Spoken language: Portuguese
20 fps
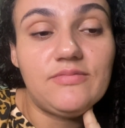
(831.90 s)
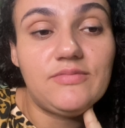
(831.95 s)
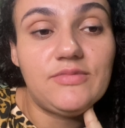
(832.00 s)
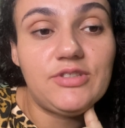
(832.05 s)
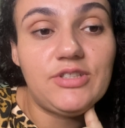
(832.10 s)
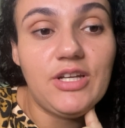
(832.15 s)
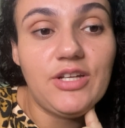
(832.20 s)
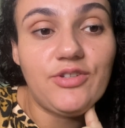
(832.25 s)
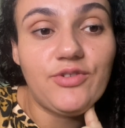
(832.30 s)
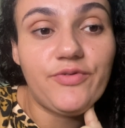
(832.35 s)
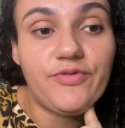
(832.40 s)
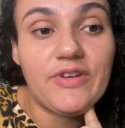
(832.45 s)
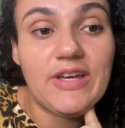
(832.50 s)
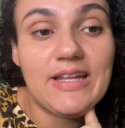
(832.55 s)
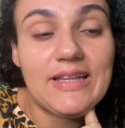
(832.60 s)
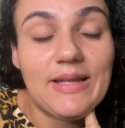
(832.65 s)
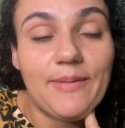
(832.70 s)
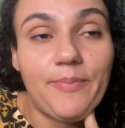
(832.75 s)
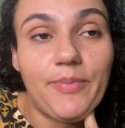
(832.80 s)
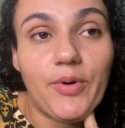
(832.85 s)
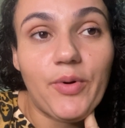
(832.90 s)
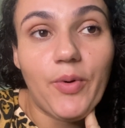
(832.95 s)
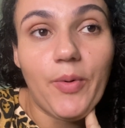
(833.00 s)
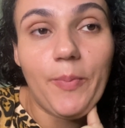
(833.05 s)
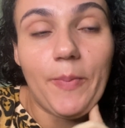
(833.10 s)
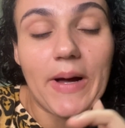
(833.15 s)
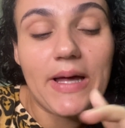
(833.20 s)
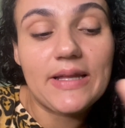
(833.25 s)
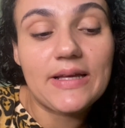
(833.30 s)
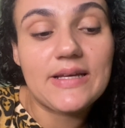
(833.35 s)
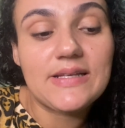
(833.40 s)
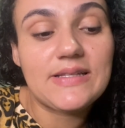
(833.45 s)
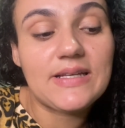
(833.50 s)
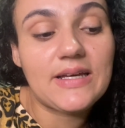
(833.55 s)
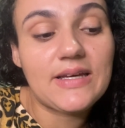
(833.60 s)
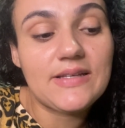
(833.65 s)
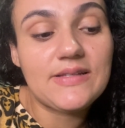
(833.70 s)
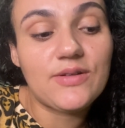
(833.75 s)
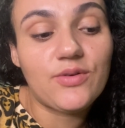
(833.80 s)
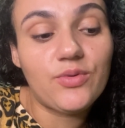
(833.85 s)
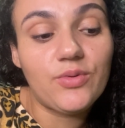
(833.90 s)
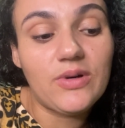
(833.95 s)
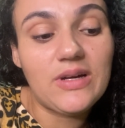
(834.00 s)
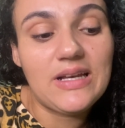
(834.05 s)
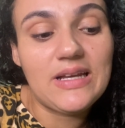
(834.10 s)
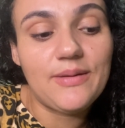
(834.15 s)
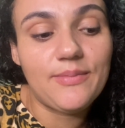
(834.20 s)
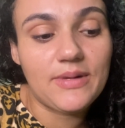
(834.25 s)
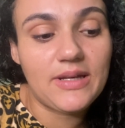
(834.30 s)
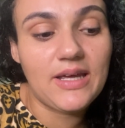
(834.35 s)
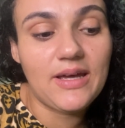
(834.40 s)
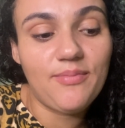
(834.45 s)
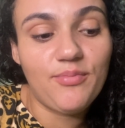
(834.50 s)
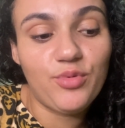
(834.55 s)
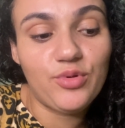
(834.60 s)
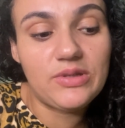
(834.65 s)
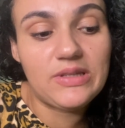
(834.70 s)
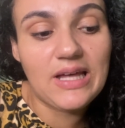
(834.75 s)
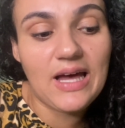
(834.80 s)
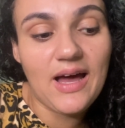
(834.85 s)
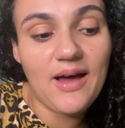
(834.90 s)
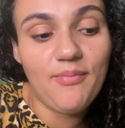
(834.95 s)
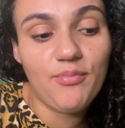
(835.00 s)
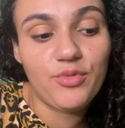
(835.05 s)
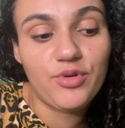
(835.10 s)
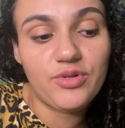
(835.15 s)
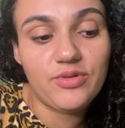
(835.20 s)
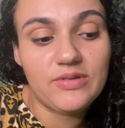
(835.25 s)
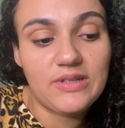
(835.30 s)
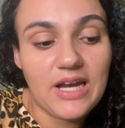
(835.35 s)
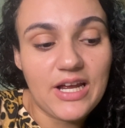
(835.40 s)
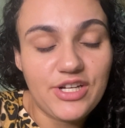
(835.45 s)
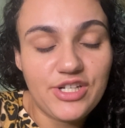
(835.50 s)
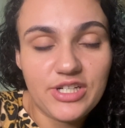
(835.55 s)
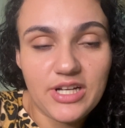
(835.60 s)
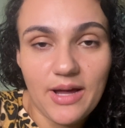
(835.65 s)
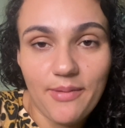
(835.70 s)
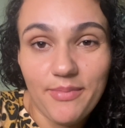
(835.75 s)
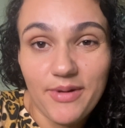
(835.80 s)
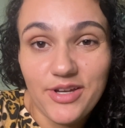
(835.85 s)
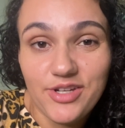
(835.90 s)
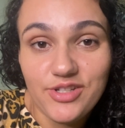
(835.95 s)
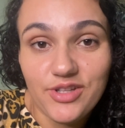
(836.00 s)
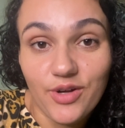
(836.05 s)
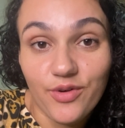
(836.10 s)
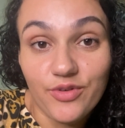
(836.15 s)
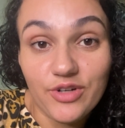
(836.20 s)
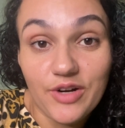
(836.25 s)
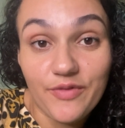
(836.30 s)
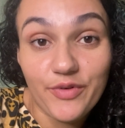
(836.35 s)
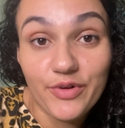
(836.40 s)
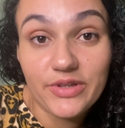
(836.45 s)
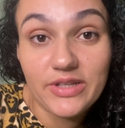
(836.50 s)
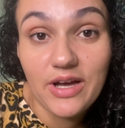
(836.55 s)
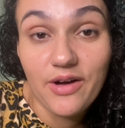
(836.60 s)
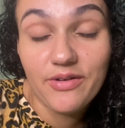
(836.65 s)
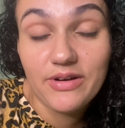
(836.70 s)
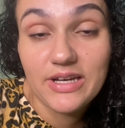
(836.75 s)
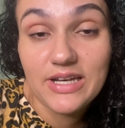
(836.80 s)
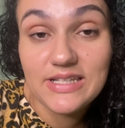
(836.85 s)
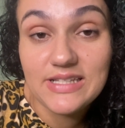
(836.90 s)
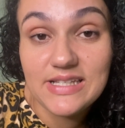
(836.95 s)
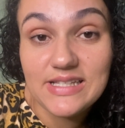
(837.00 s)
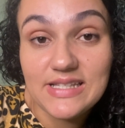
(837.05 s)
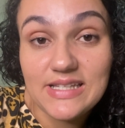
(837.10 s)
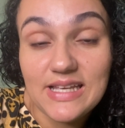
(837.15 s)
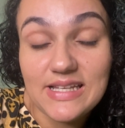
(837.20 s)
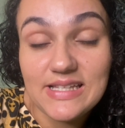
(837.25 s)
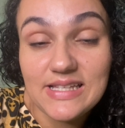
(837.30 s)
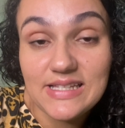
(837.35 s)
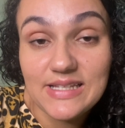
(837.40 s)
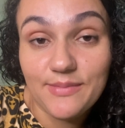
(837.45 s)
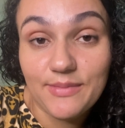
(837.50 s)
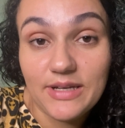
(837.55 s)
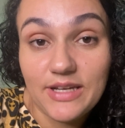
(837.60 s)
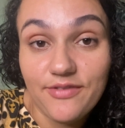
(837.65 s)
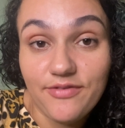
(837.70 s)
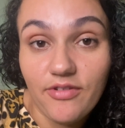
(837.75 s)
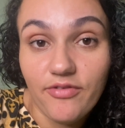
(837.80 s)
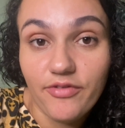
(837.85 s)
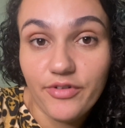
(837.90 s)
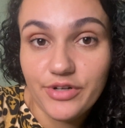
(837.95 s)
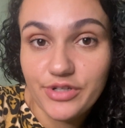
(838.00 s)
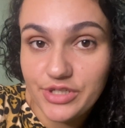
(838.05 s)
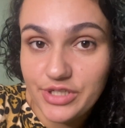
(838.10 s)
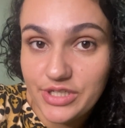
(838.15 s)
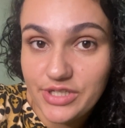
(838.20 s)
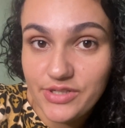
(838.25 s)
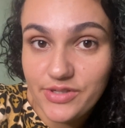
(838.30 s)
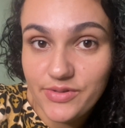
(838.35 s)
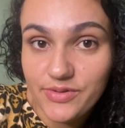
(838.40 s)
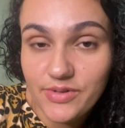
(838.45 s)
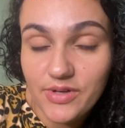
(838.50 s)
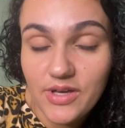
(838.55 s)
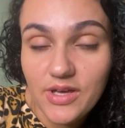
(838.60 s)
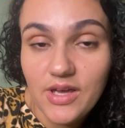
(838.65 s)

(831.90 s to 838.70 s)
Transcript: Gente, eu fiquei até preocupada com essa questão do clima, né? Mudar muito drasticamente. Então, eu já vou estar orando essa, essa semana em favor disso.